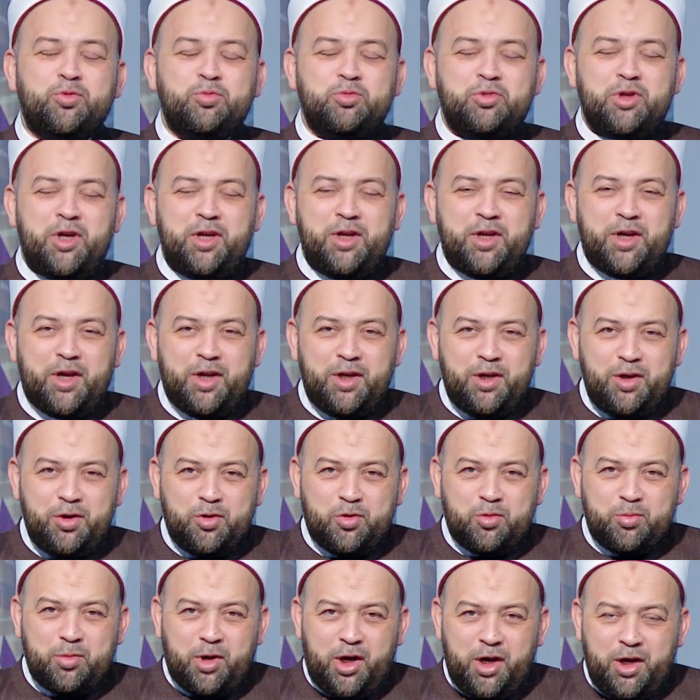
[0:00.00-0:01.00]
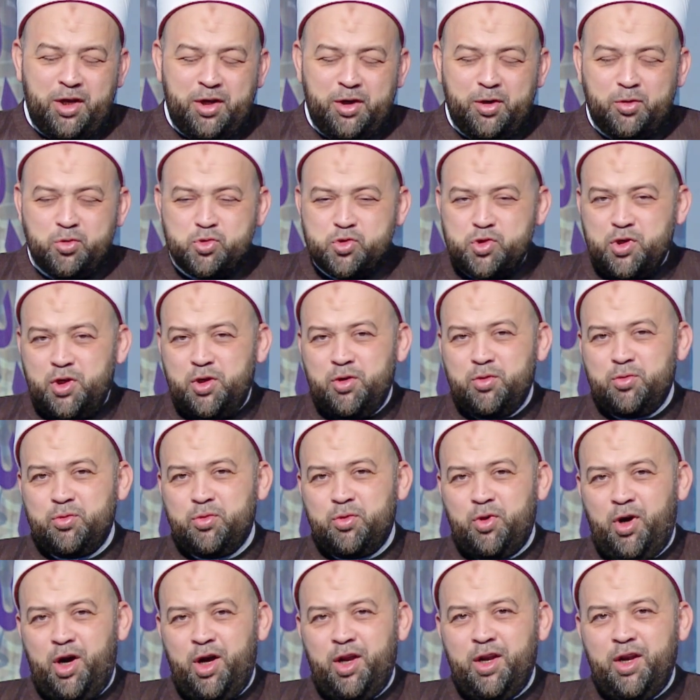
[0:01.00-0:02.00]
تاني خليكم معانا
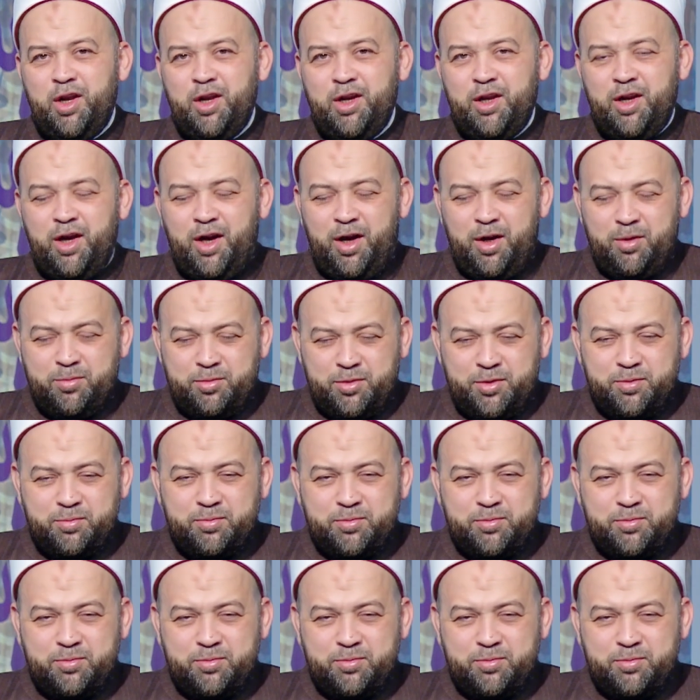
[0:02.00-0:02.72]
وصلوا على الحبيب